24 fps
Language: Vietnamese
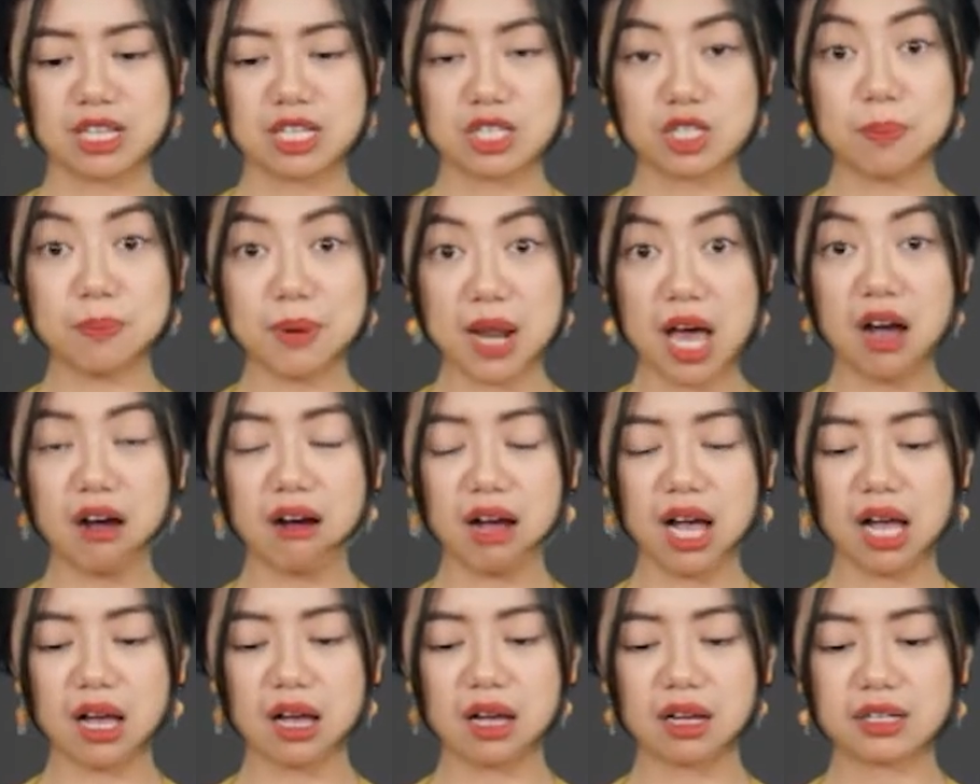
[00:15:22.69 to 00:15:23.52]
súp lơ
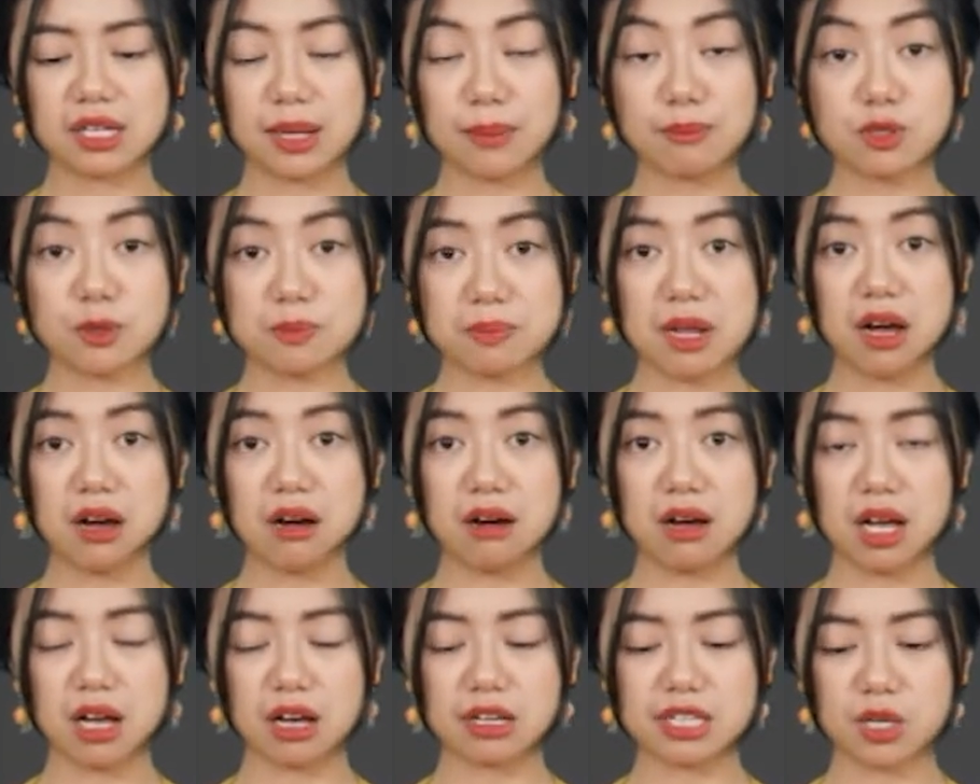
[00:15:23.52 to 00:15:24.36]
á, nấm súp lơ
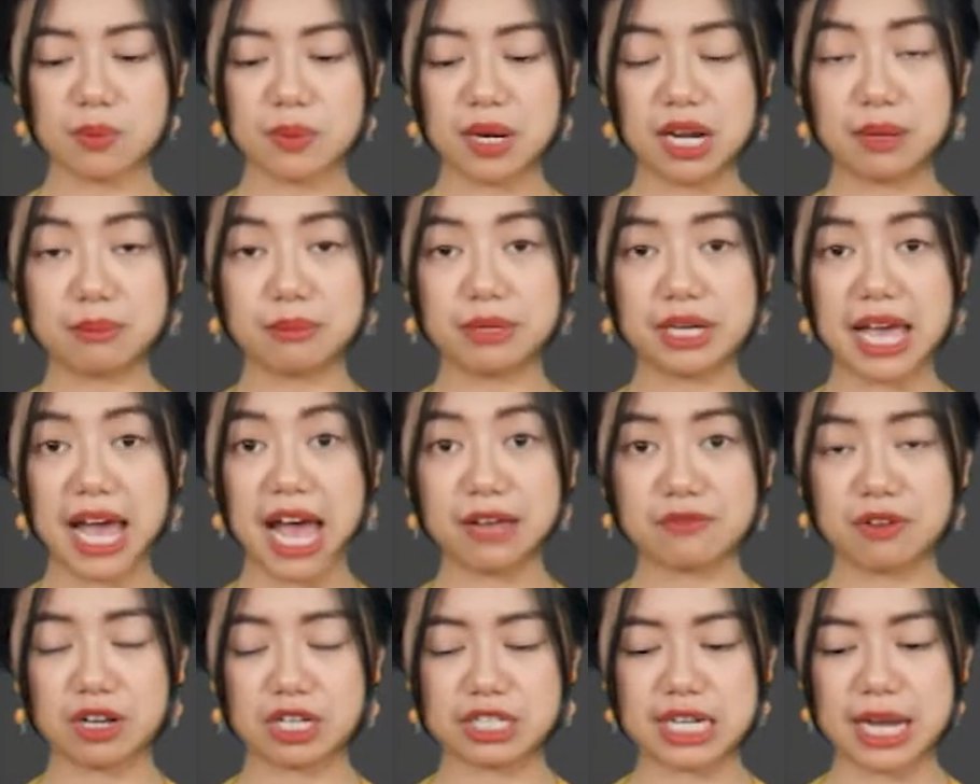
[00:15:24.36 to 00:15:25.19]
á, ở trong này là
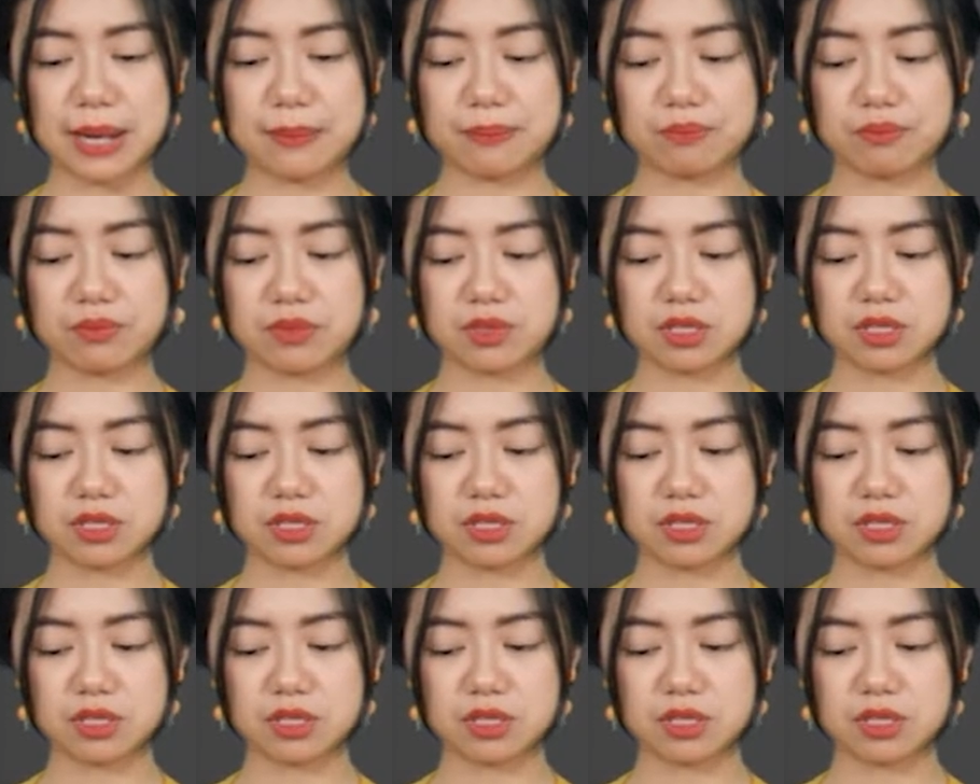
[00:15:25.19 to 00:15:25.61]
12%